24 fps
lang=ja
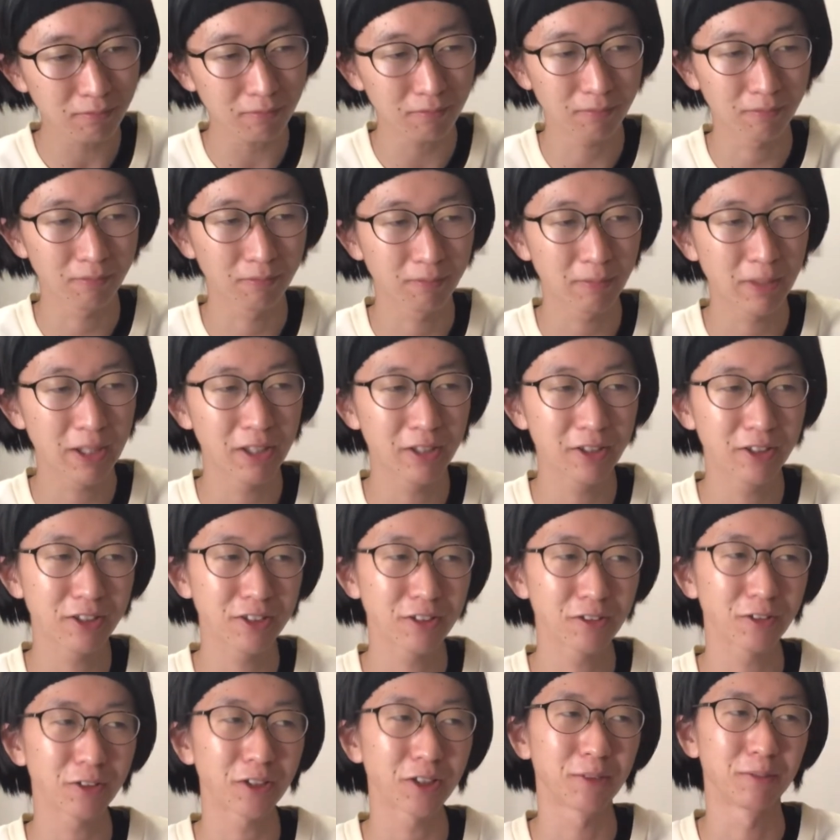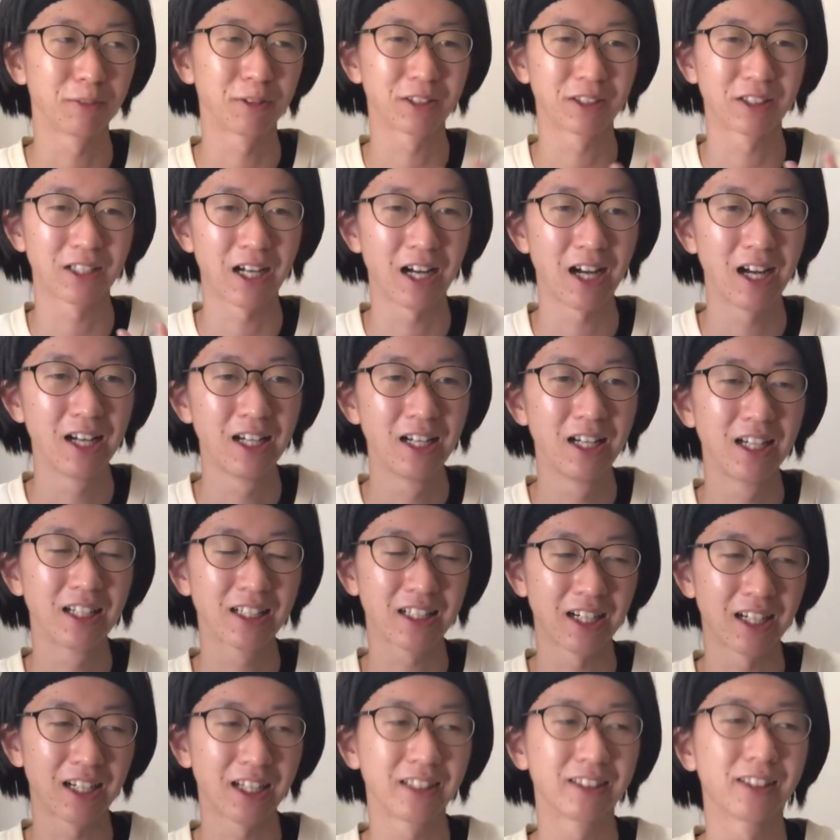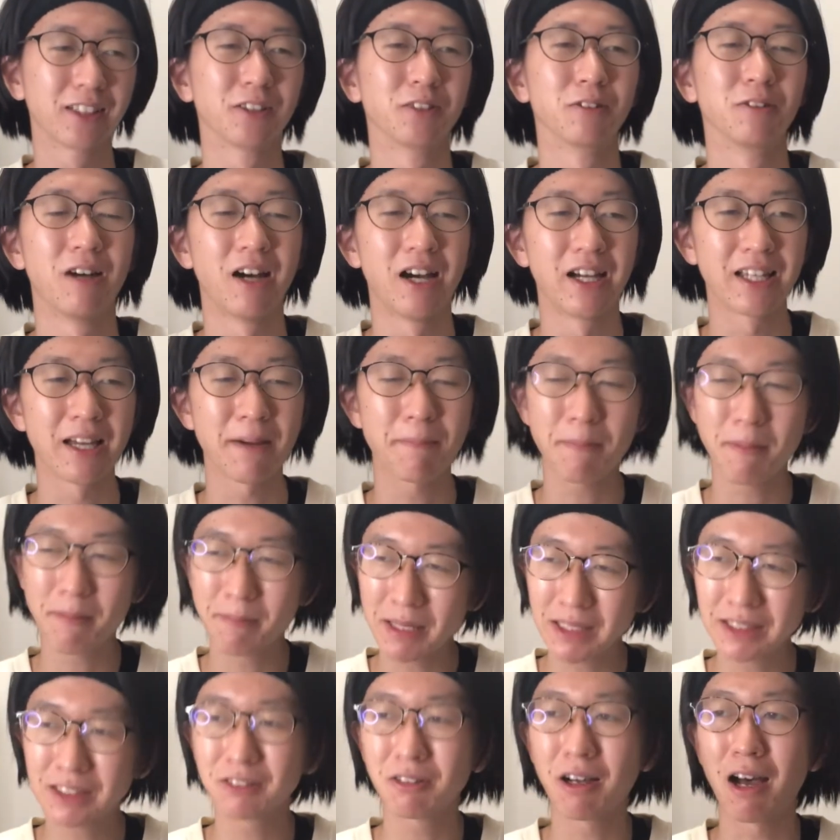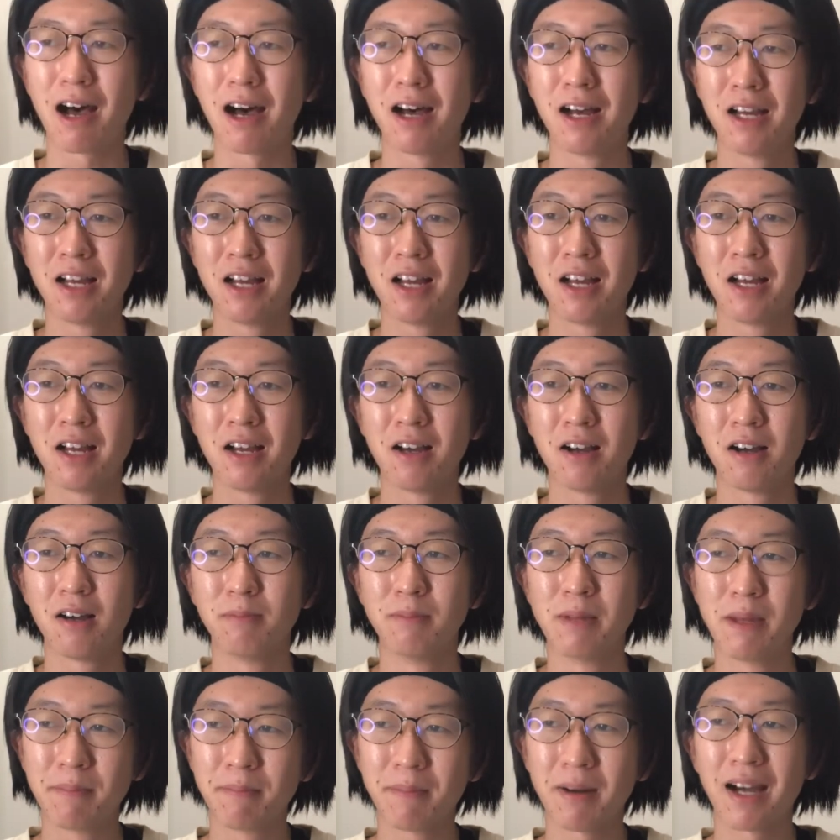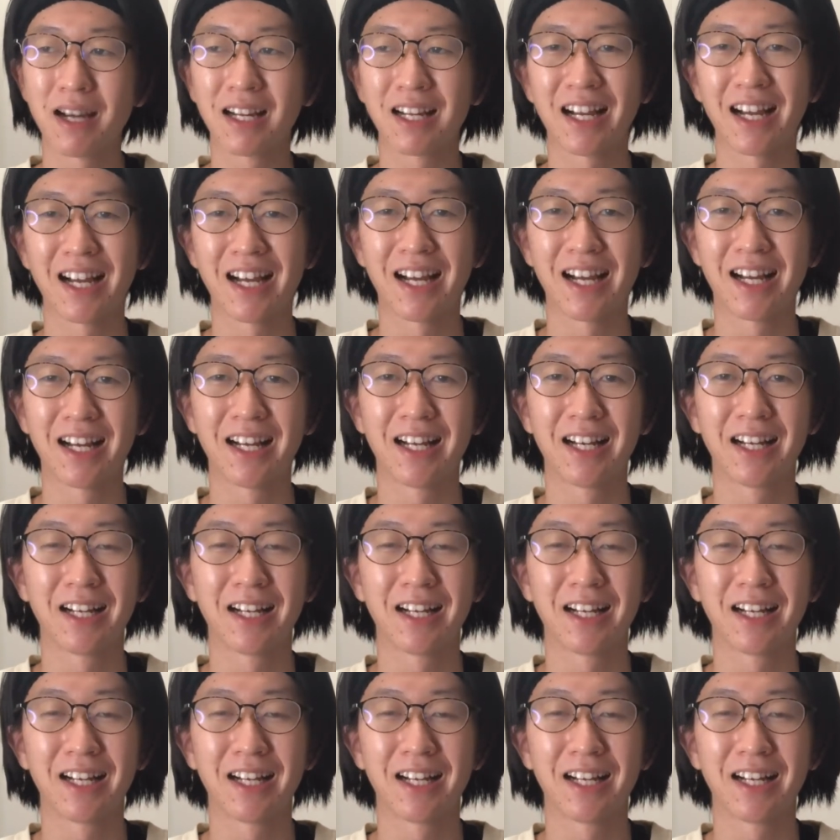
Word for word: うん、見繰りする時に僕が考えてるのはやっぱまずはメンバーが